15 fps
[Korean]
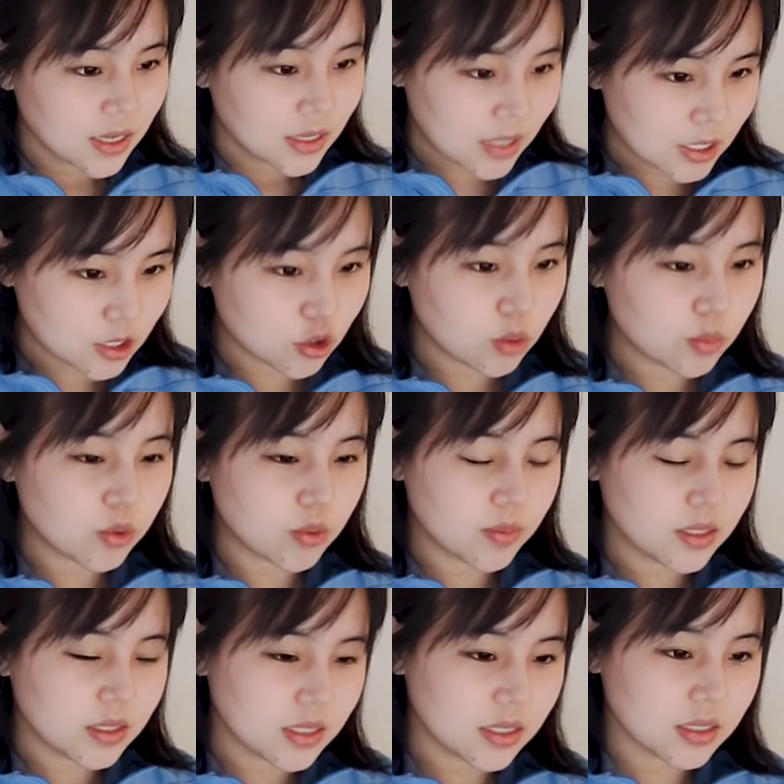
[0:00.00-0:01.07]
가지고
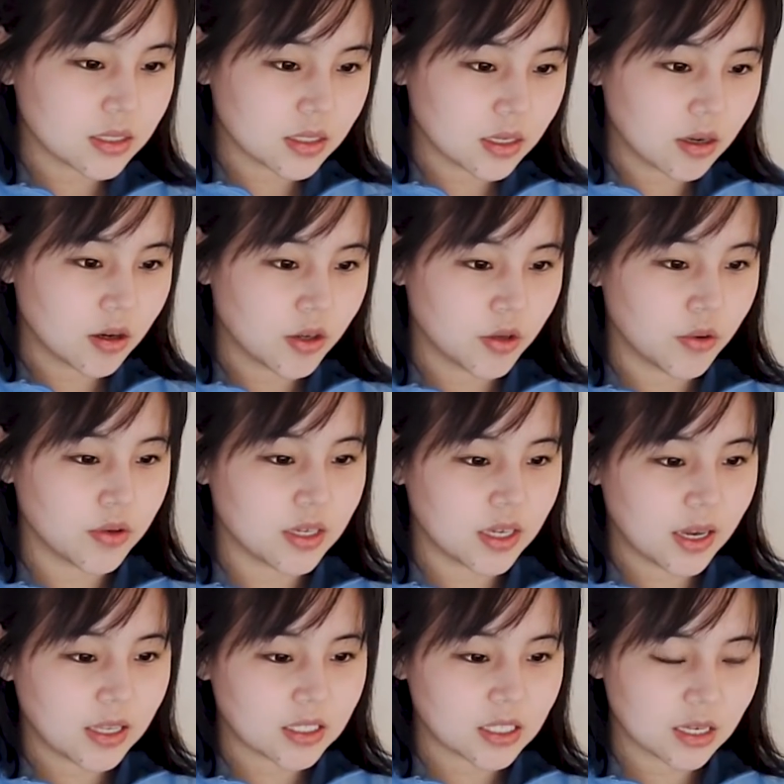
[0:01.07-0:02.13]
보면은 어,
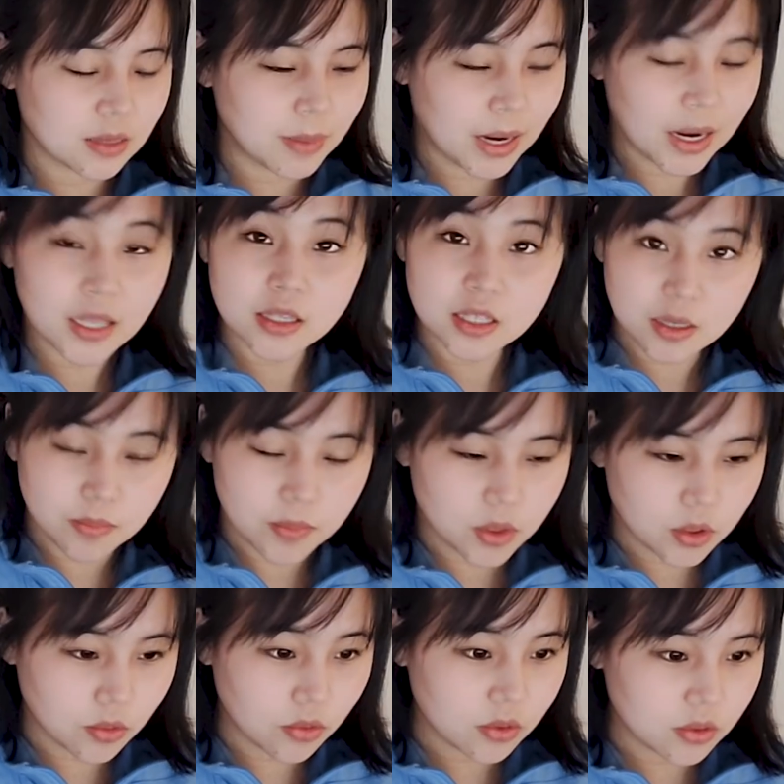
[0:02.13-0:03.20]
여기에 이제 마케팅
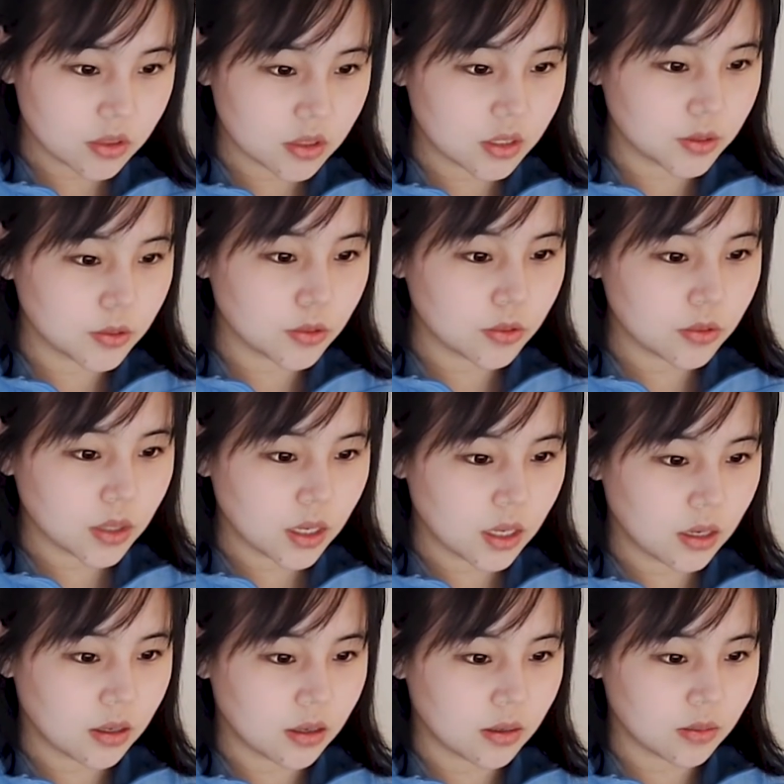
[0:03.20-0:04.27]
비용 그리고
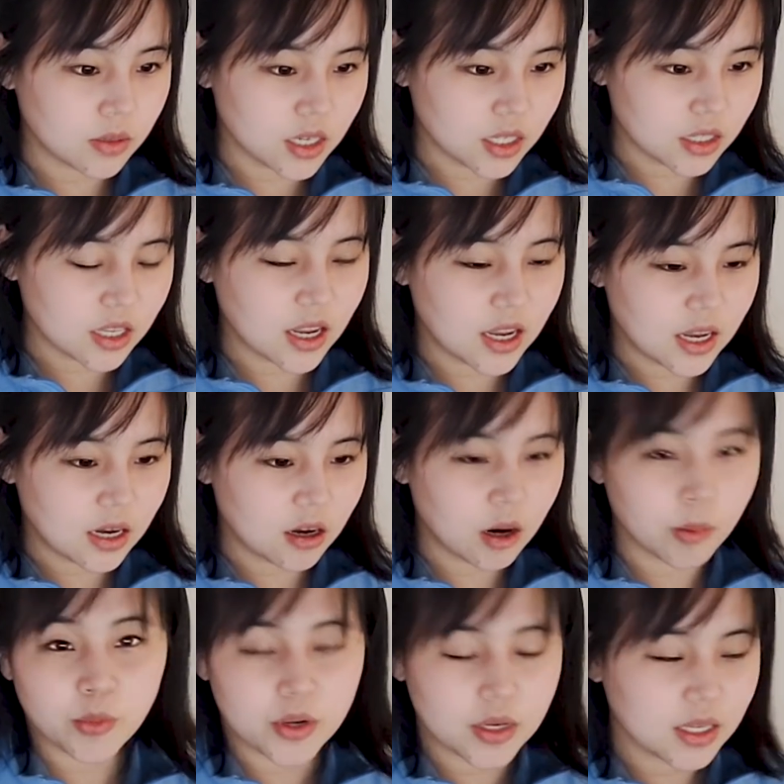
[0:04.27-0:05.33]
어, 기타
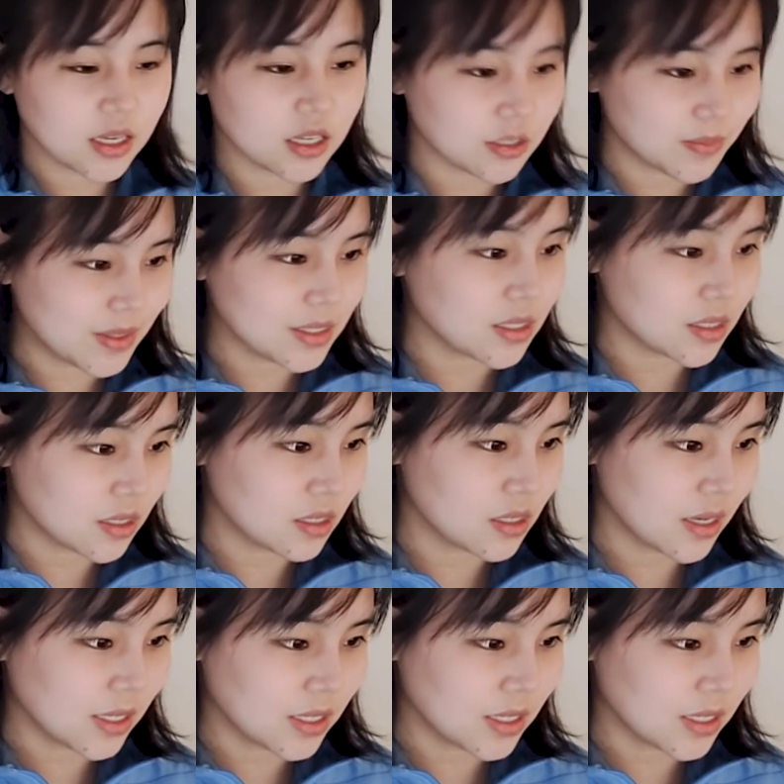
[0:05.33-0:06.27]
operating expenses가